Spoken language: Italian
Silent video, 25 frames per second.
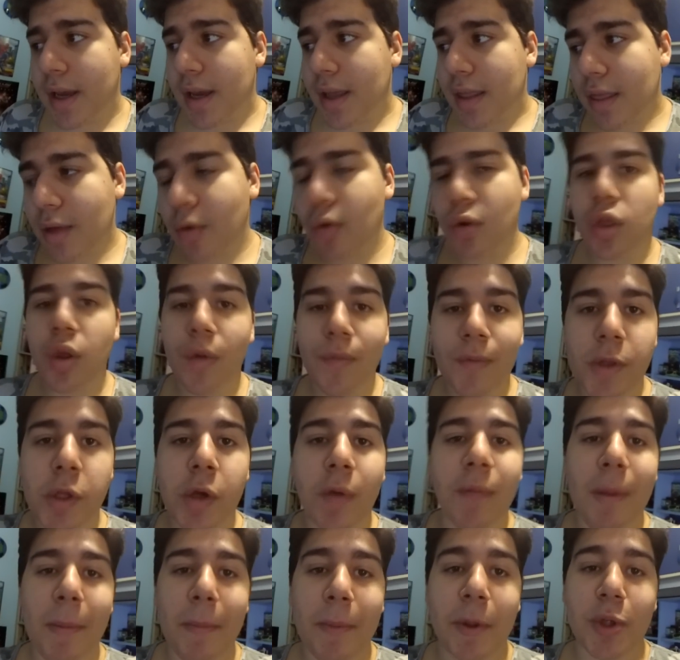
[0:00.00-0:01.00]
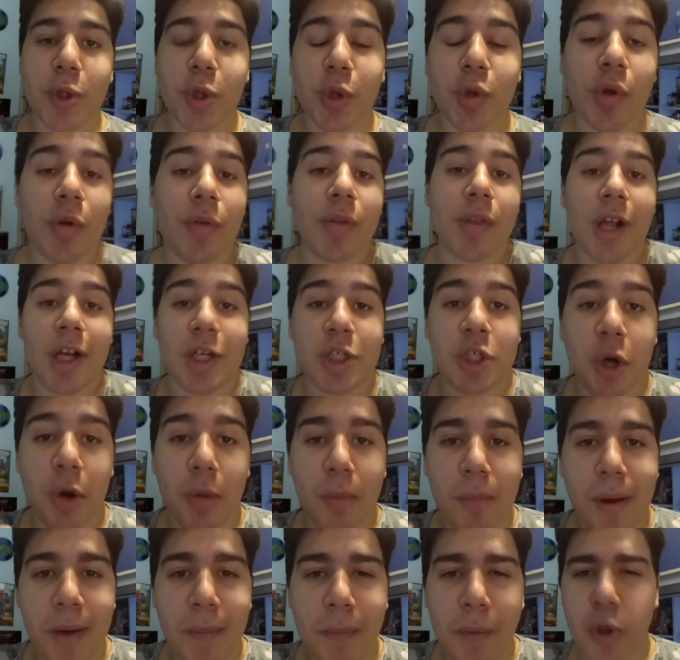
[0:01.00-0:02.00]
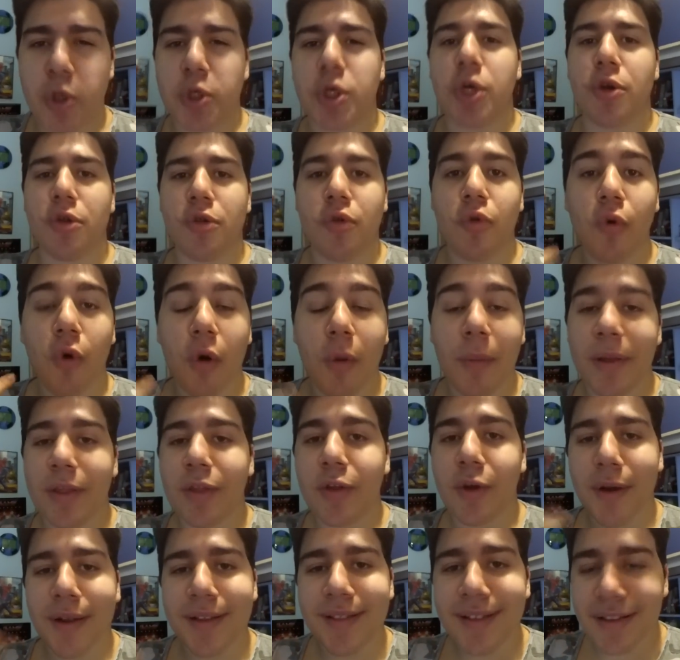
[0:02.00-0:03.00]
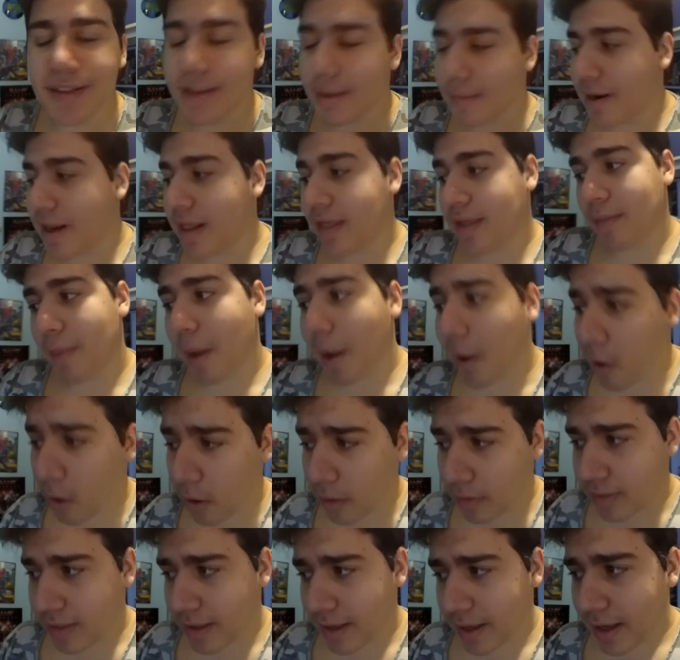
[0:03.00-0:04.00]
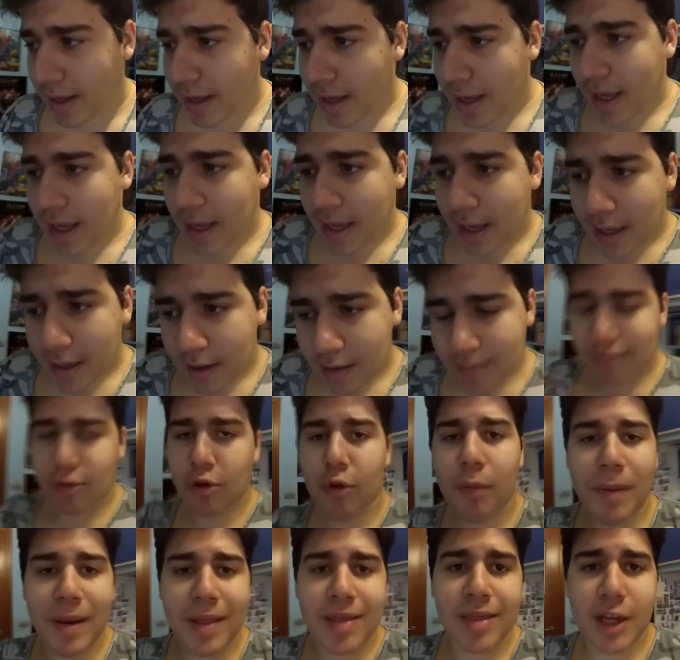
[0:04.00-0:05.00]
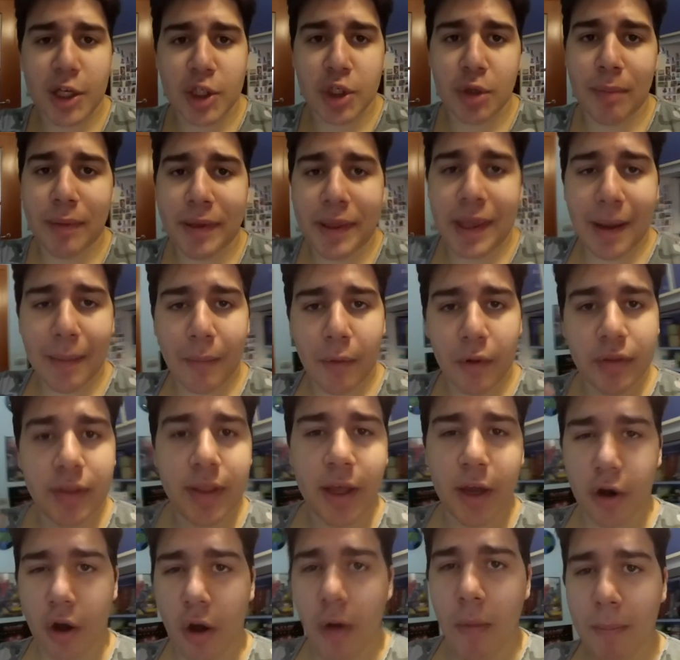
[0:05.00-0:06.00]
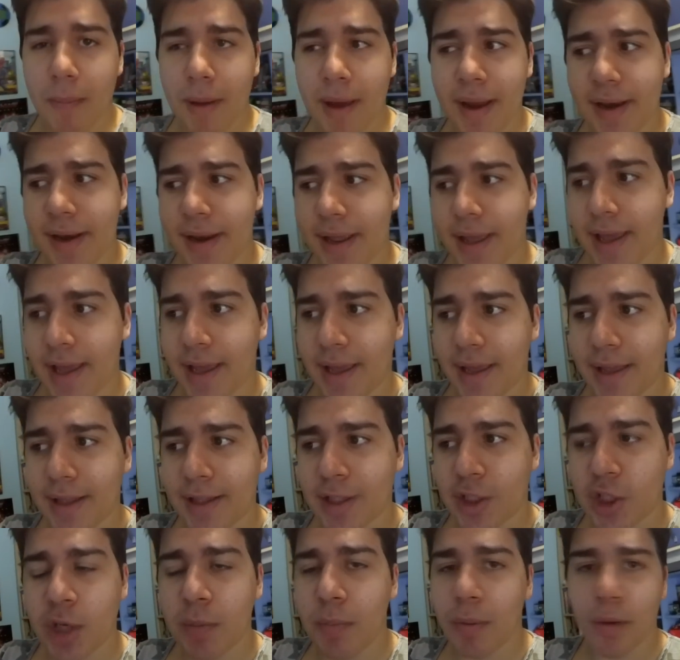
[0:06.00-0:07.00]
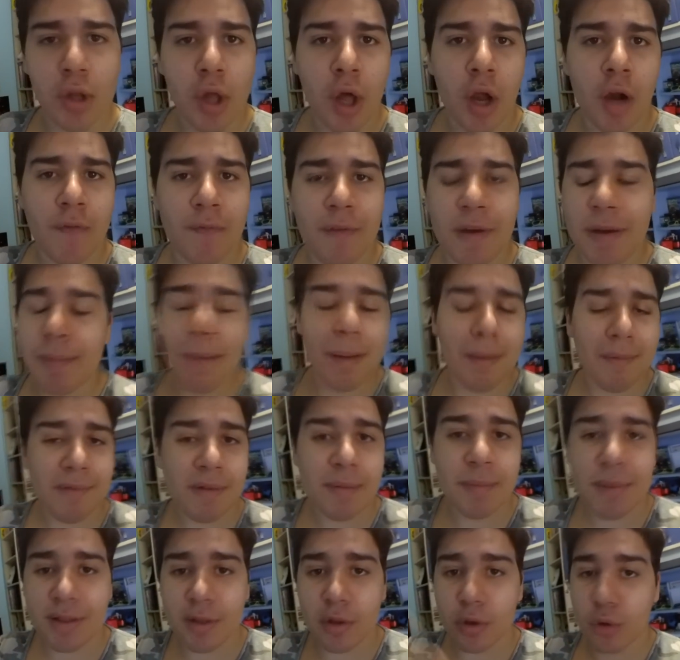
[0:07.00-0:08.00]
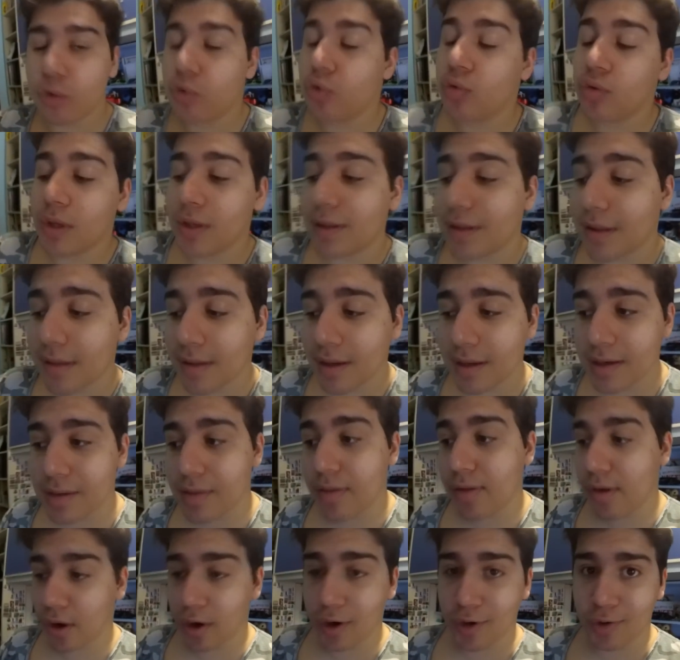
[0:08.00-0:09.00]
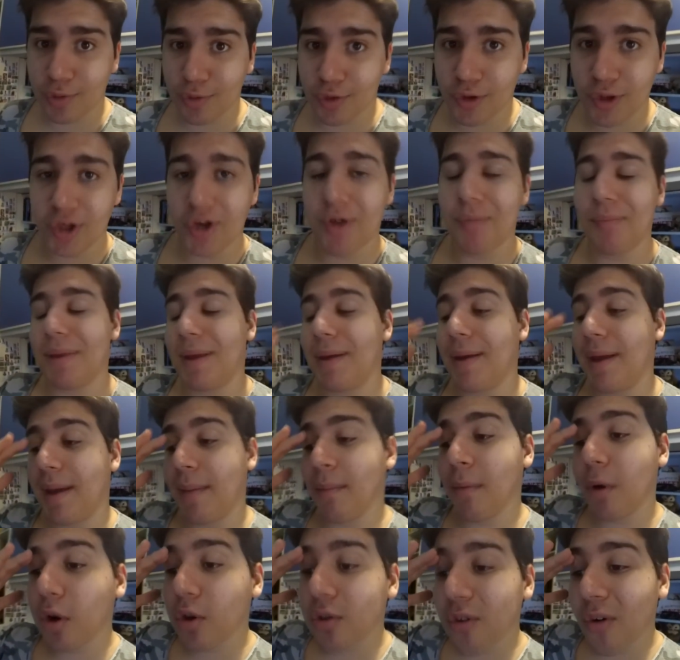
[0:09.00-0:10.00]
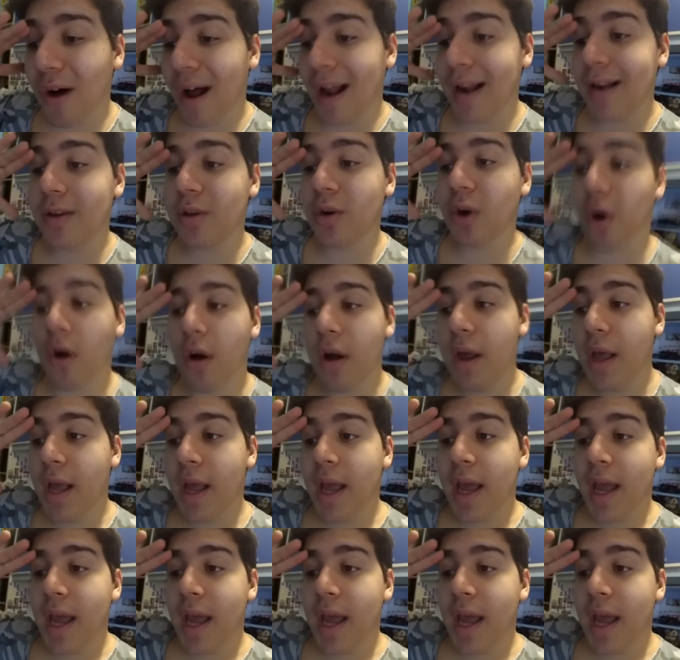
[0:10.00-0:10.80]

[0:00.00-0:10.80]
Se questo video vi è piaciuto, vi lascio un bel pollice su un commento ne tante bellissime cose. Su PlayStation mi chiamo The Robin e Cipo Dolphin, ma vi metterò tutto in descrizione, tutti i nomi e molto altro.